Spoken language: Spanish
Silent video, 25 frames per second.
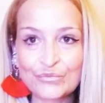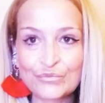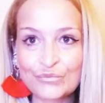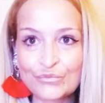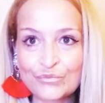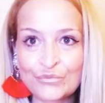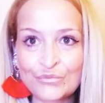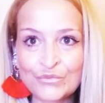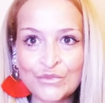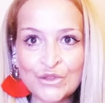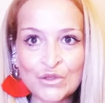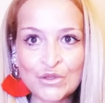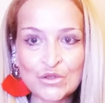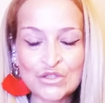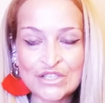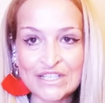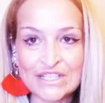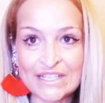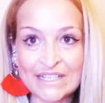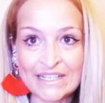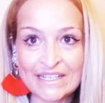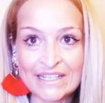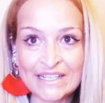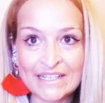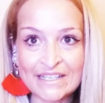no
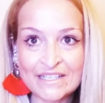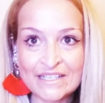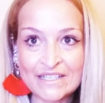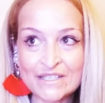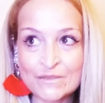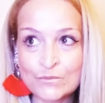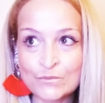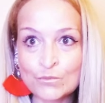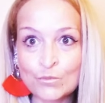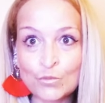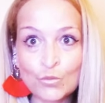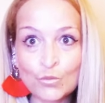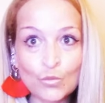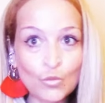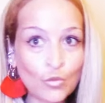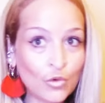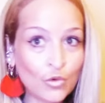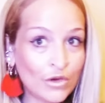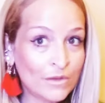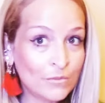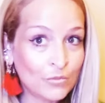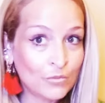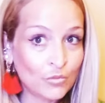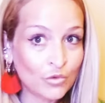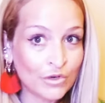sé, es
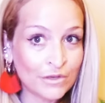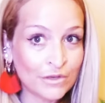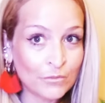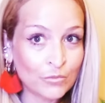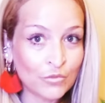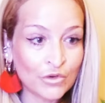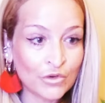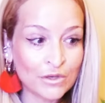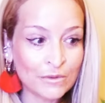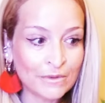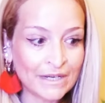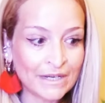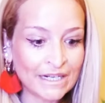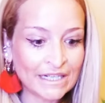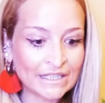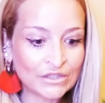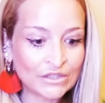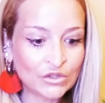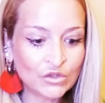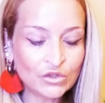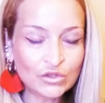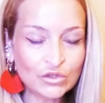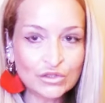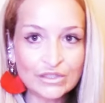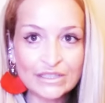muy, muy, muy
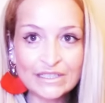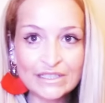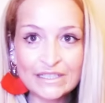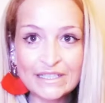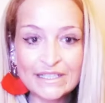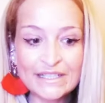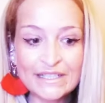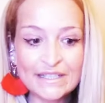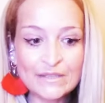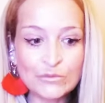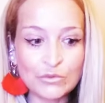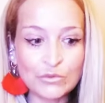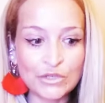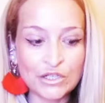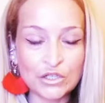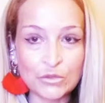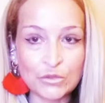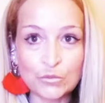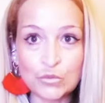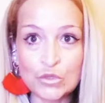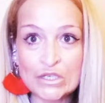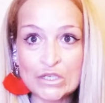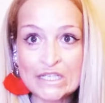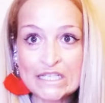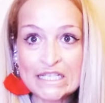barato. Y bueno,
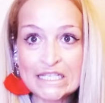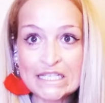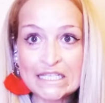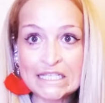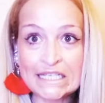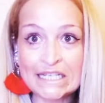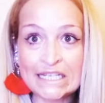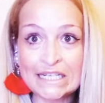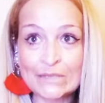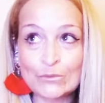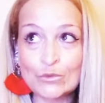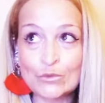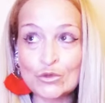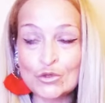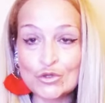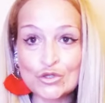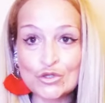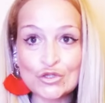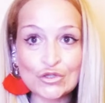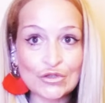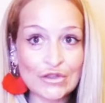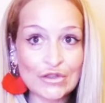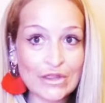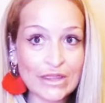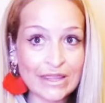pues
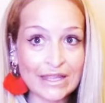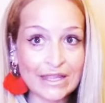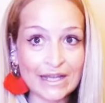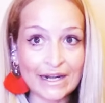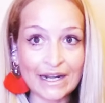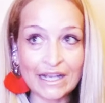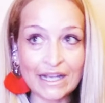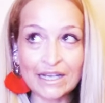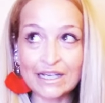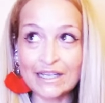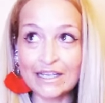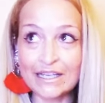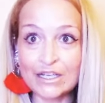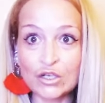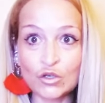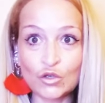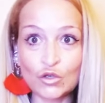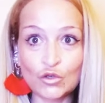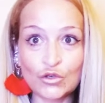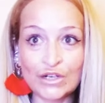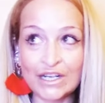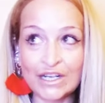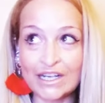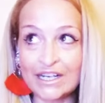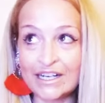tenemos Zara que
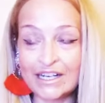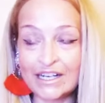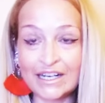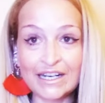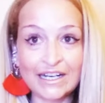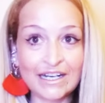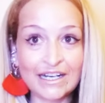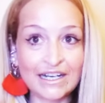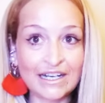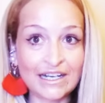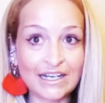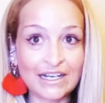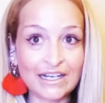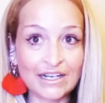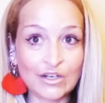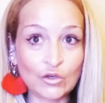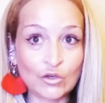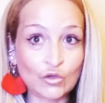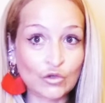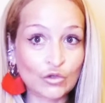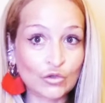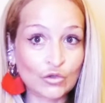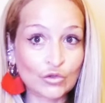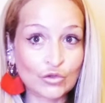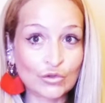clona
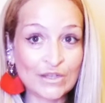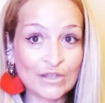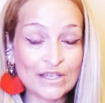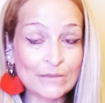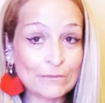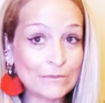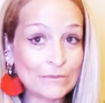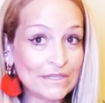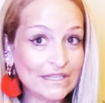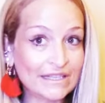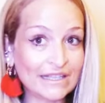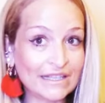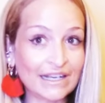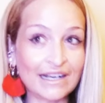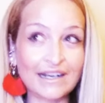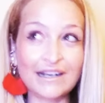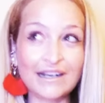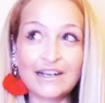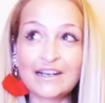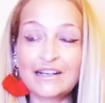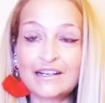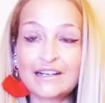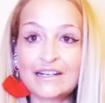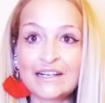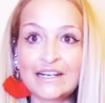o imita
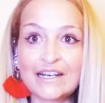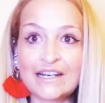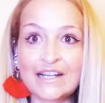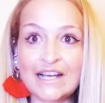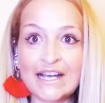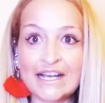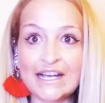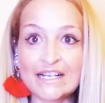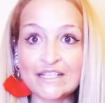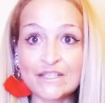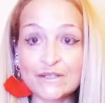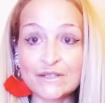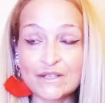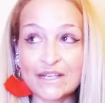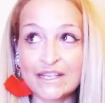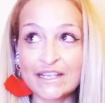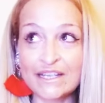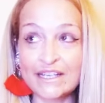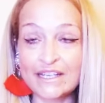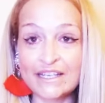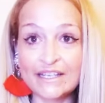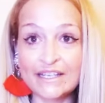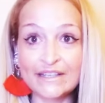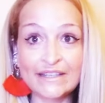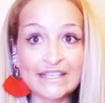los
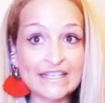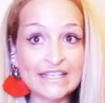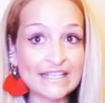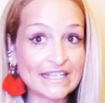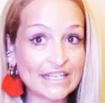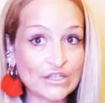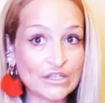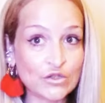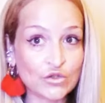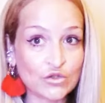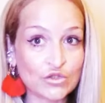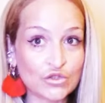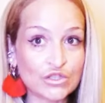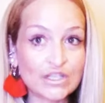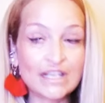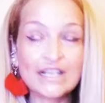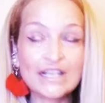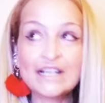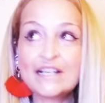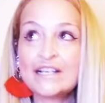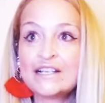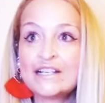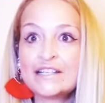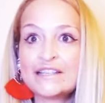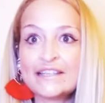eh, diseños
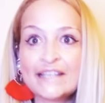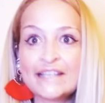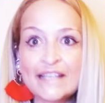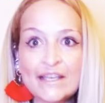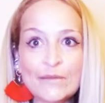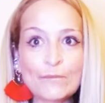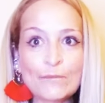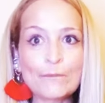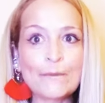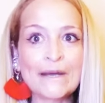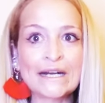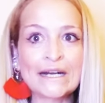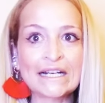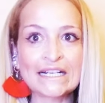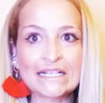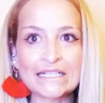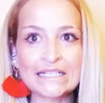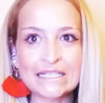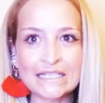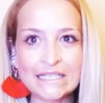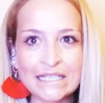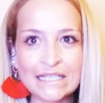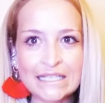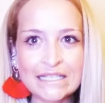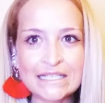de
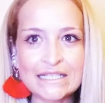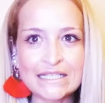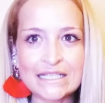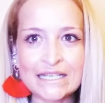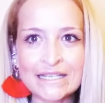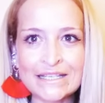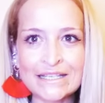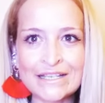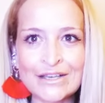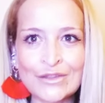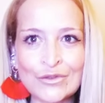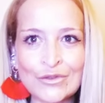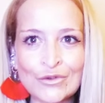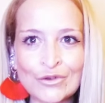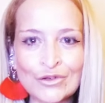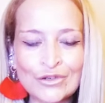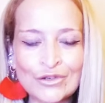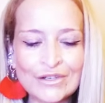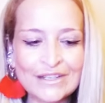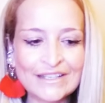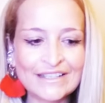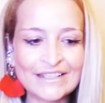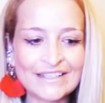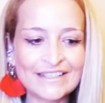marcas de diseñador,